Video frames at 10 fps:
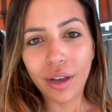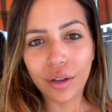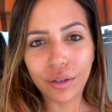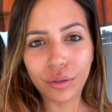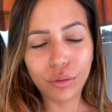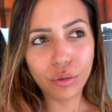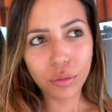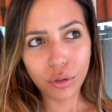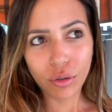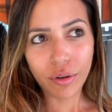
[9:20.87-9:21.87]
Euh, du coup, je
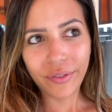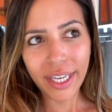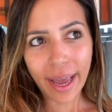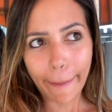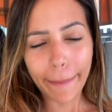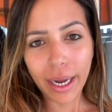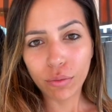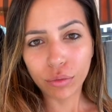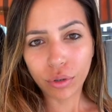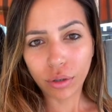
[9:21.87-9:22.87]
me suis levée il n'y a pas
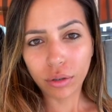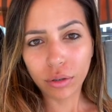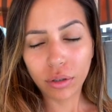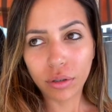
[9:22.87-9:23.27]
longtemps.